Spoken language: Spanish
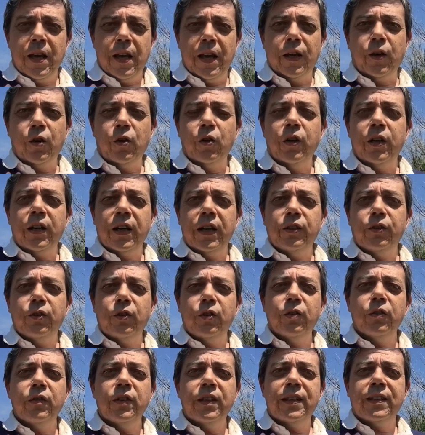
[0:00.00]
En
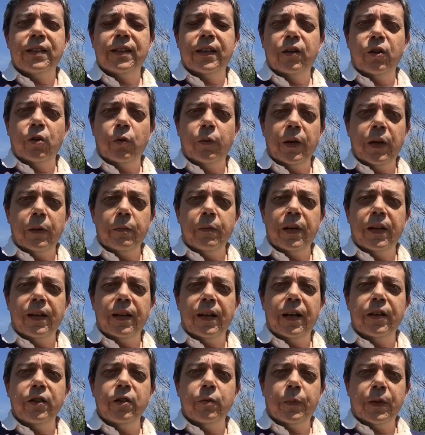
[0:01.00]
concreto, desde noviembre
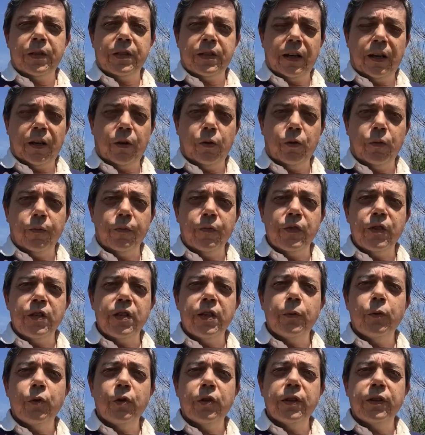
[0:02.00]
del año pasado
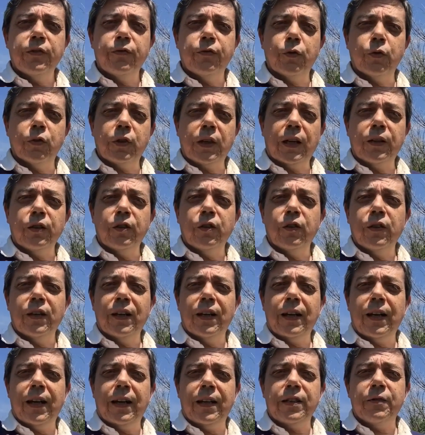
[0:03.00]
llevo disfrutando
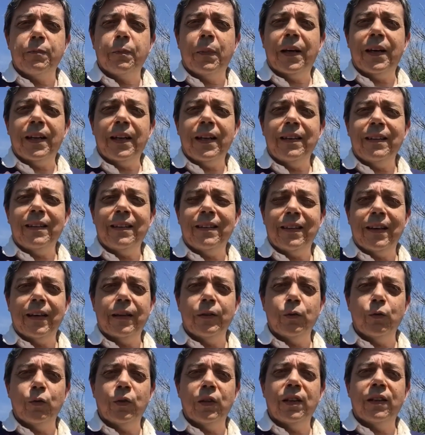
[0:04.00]
de la
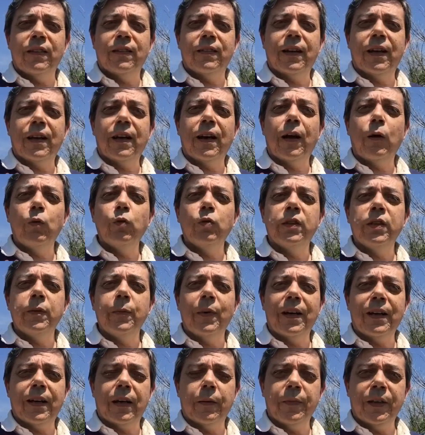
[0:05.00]
experiencia de utilizar la
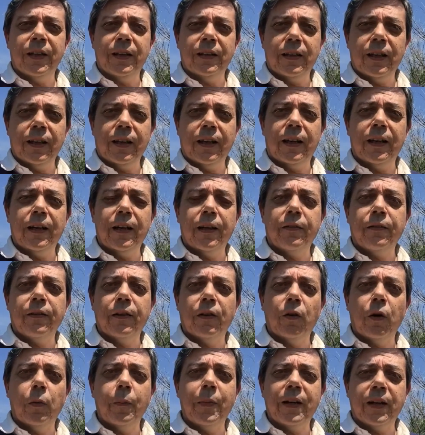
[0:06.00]
última herramienta que han
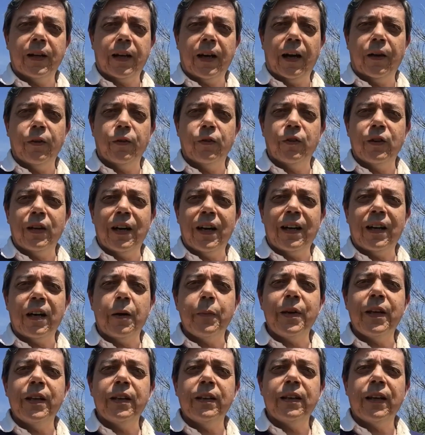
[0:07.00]
lanzado al mercado, la
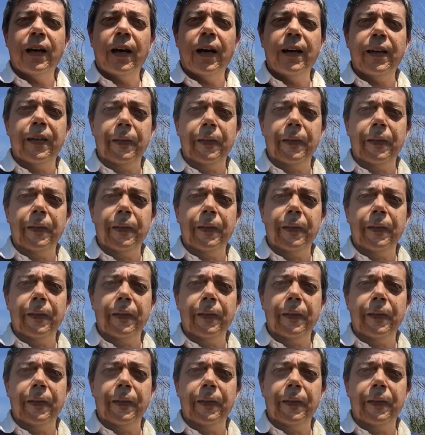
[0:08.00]
herramienta